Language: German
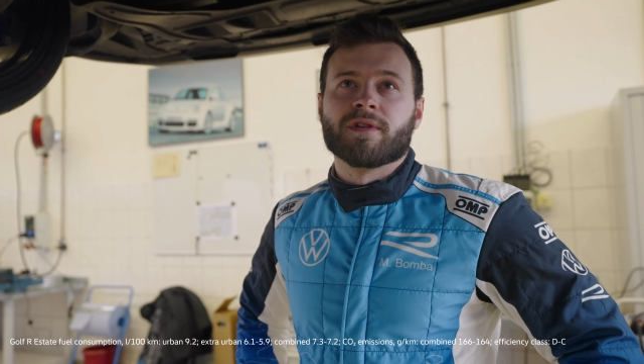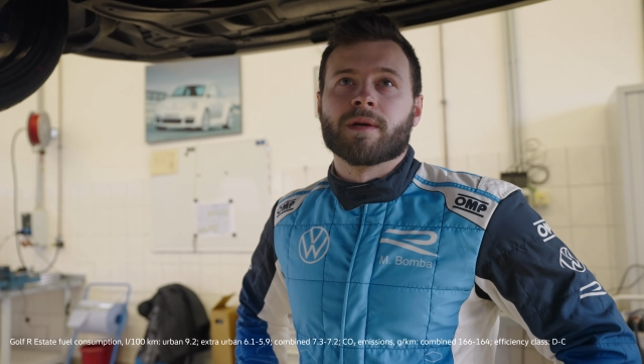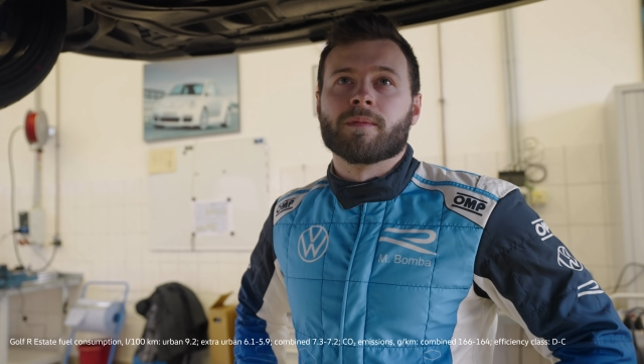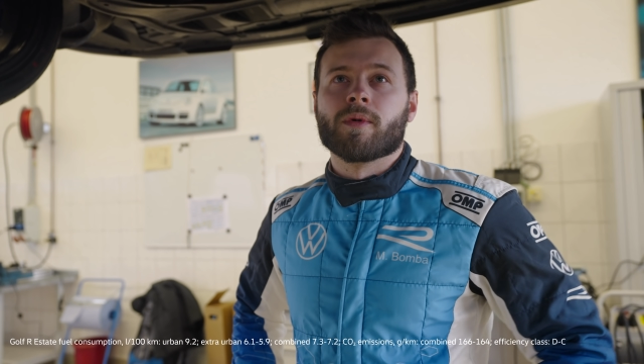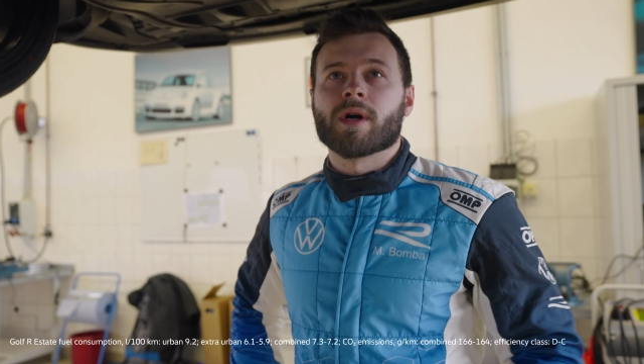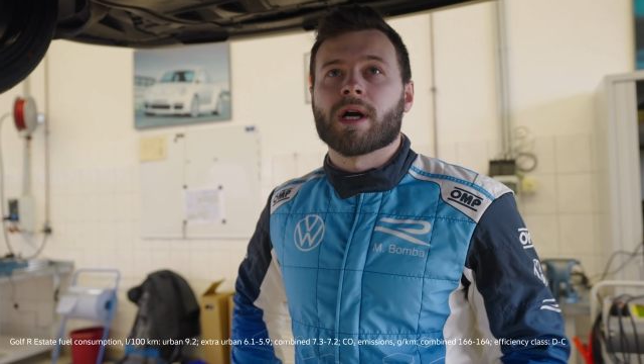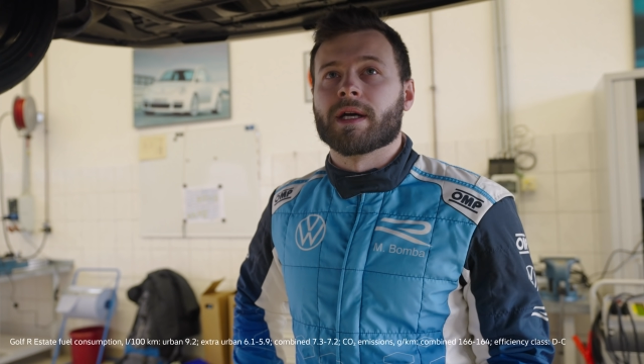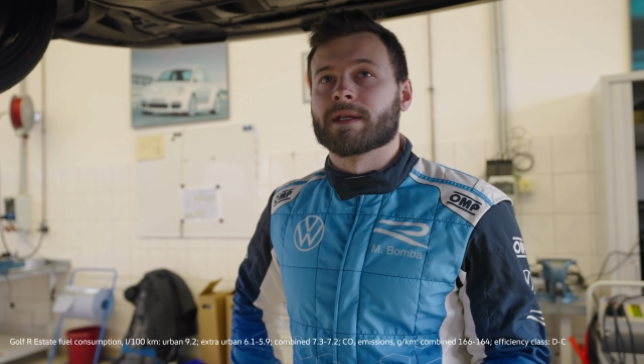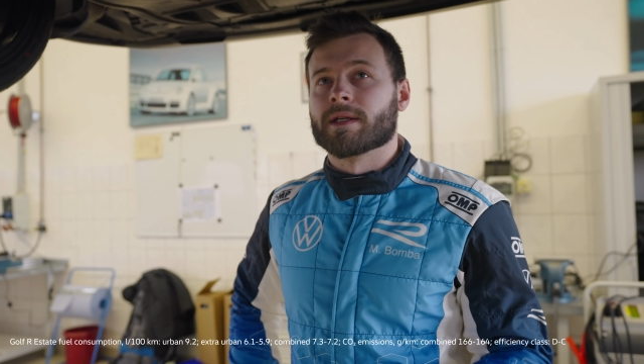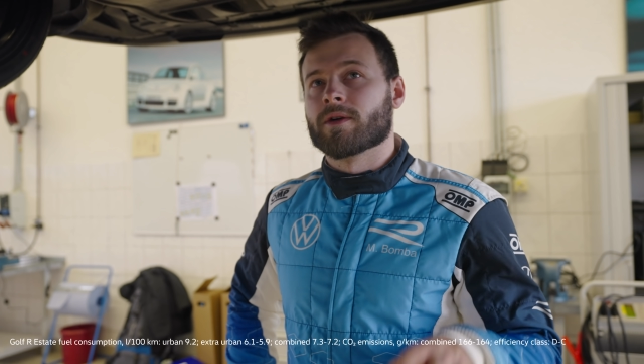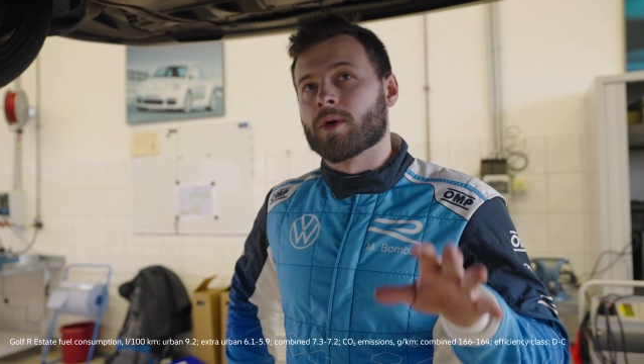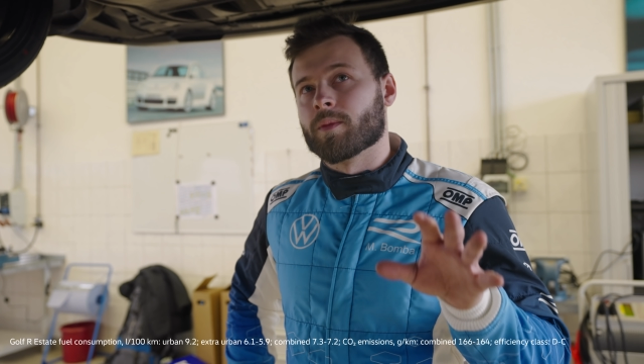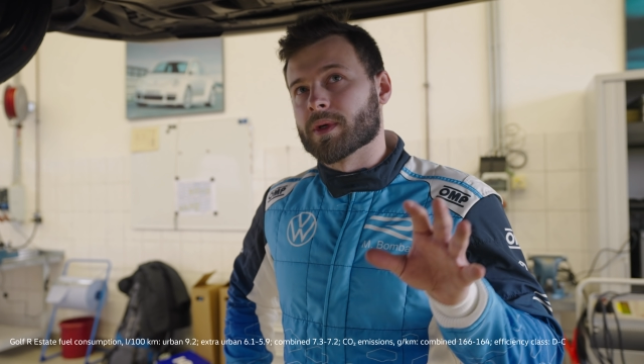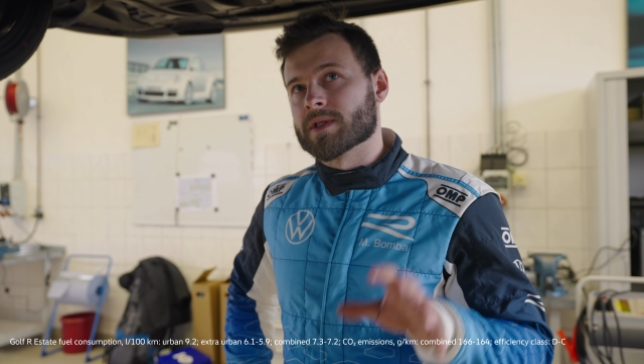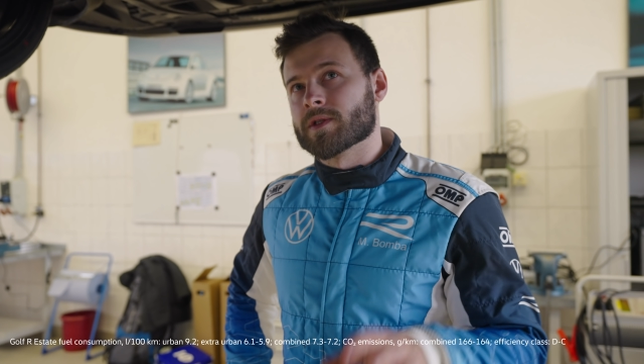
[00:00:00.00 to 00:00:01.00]
Wir haben auch einige
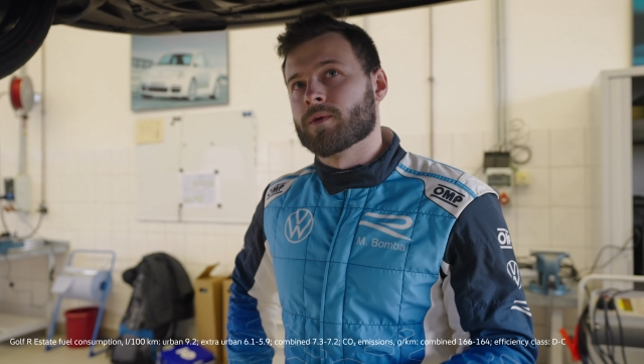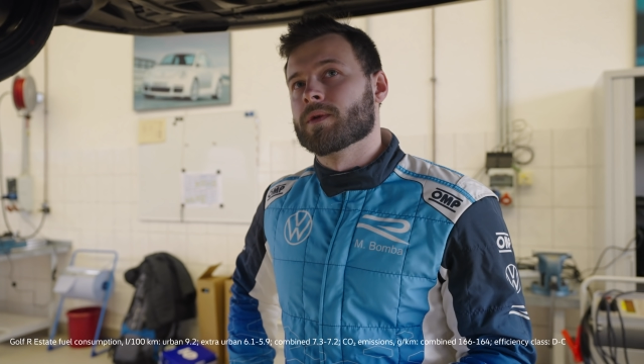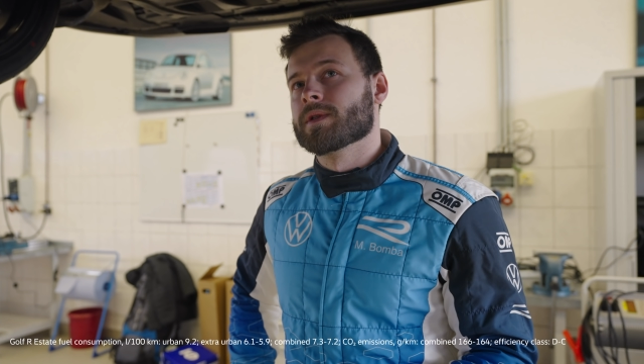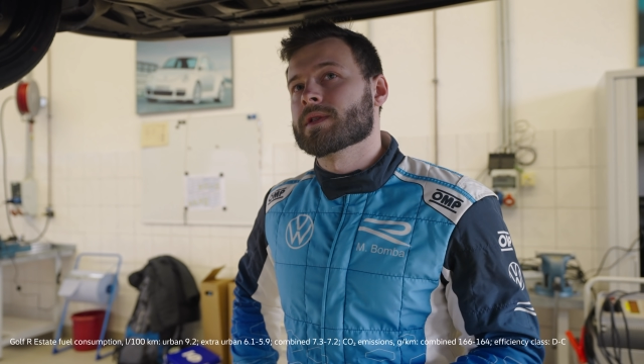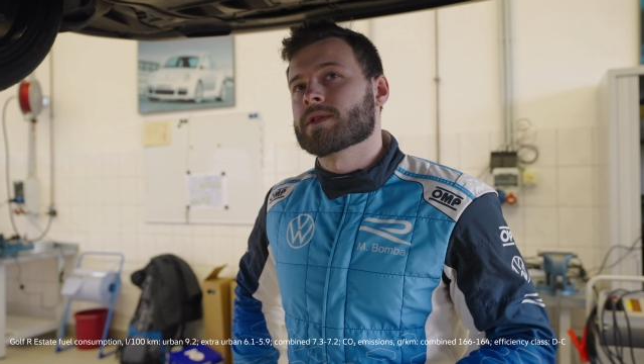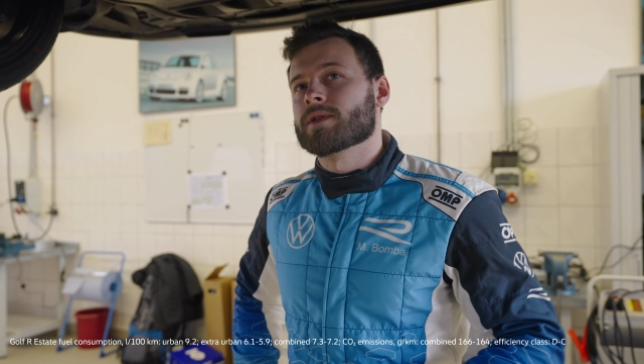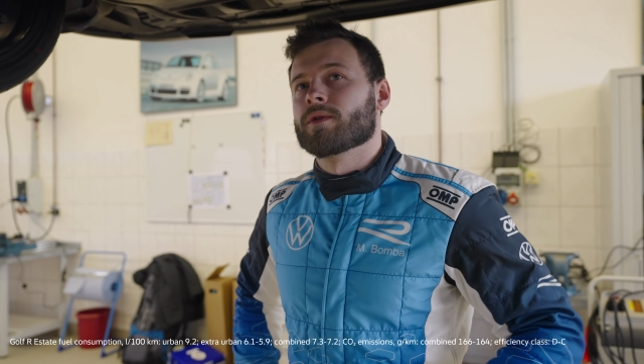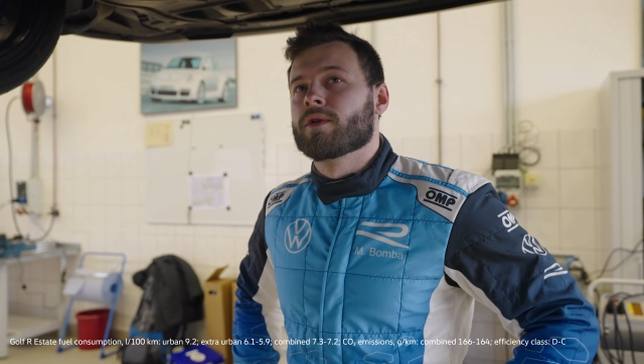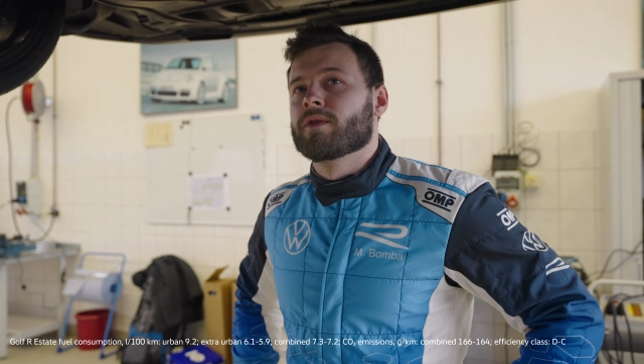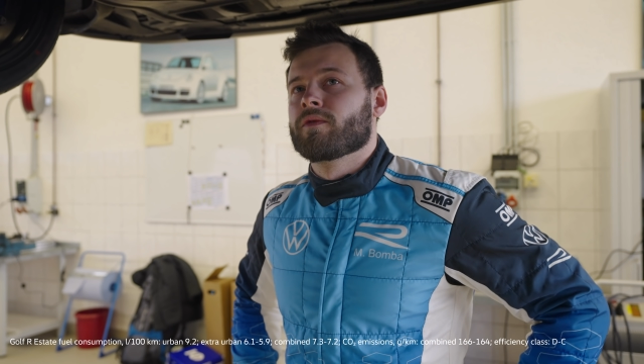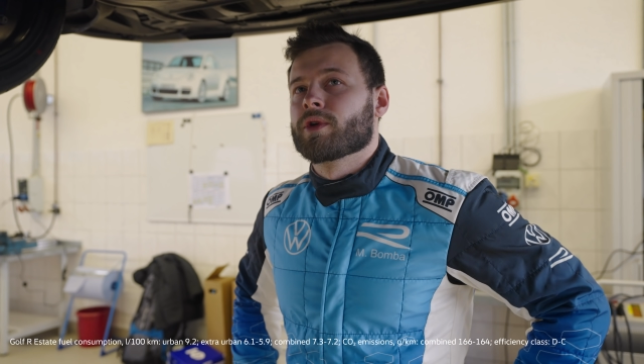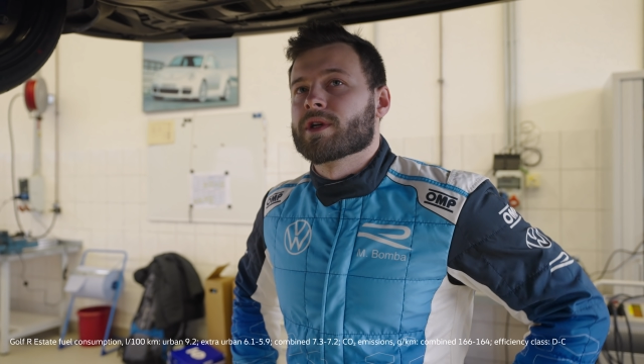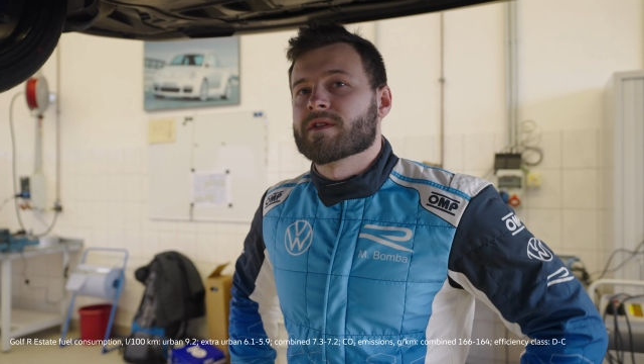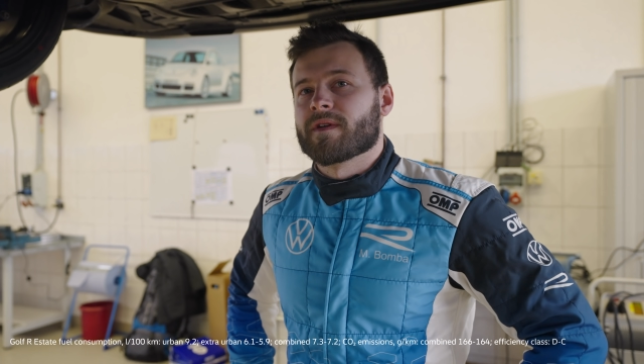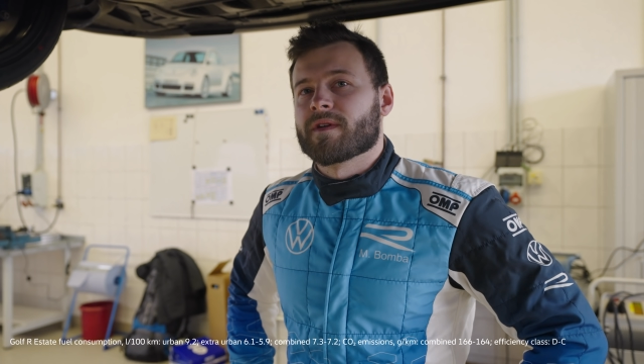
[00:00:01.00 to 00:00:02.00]
Kompressionszonen, wo das